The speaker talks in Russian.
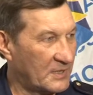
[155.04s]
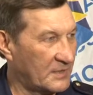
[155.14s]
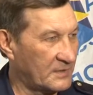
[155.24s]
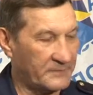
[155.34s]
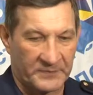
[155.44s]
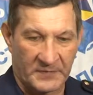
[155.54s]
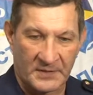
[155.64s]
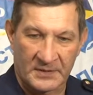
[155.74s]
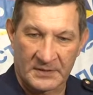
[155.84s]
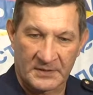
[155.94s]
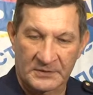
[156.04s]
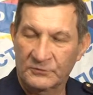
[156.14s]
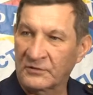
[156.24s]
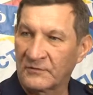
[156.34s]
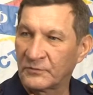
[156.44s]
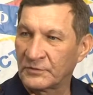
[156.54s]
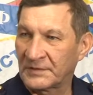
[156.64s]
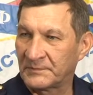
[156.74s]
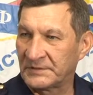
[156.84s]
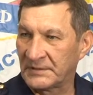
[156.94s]
э, которого будет
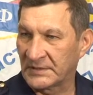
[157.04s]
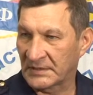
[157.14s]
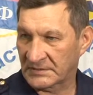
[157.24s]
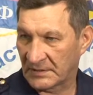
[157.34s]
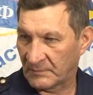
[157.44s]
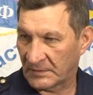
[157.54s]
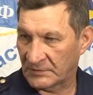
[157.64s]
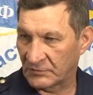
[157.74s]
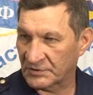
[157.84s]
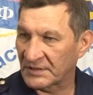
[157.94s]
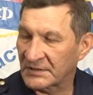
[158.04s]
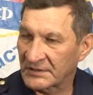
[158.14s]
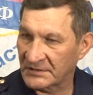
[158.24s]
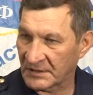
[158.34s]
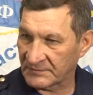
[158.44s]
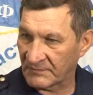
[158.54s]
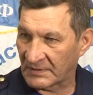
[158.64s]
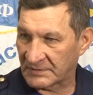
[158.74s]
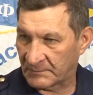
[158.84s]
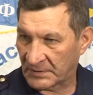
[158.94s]
объединяться молодежь. И это надо
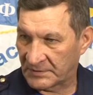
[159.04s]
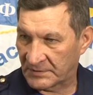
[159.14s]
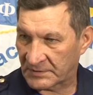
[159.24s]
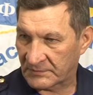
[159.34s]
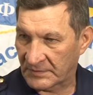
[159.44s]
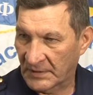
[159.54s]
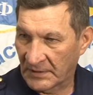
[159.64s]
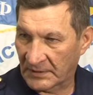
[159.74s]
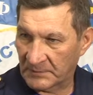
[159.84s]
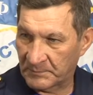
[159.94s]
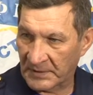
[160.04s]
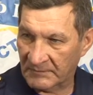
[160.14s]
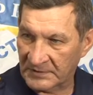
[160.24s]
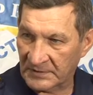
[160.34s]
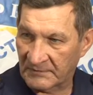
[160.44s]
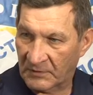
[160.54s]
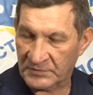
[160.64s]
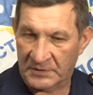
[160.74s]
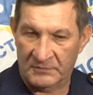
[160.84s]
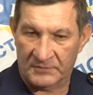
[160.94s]
развивать и поддерживать. Это первая целевая
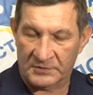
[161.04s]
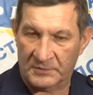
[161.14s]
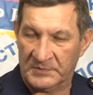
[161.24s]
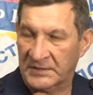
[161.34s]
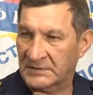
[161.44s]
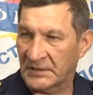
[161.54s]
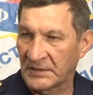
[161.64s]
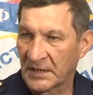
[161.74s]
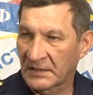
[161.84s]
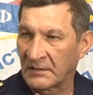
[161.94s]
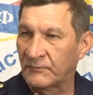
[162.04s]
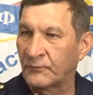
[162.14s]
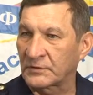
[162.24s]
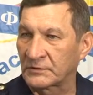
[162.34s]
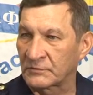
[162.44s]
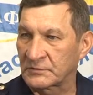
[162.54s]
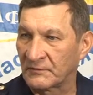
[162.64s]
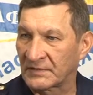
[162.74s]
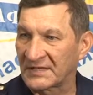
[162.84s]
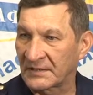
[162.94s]
установка, чтобы создать комфортные
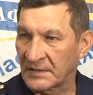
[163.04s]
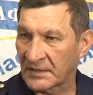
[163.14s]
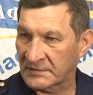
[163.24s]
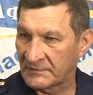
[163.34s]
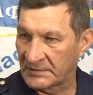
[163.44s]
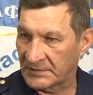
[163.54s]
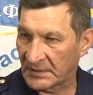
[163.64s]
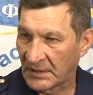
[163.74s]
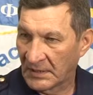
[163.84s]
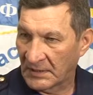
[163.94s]
условия для развития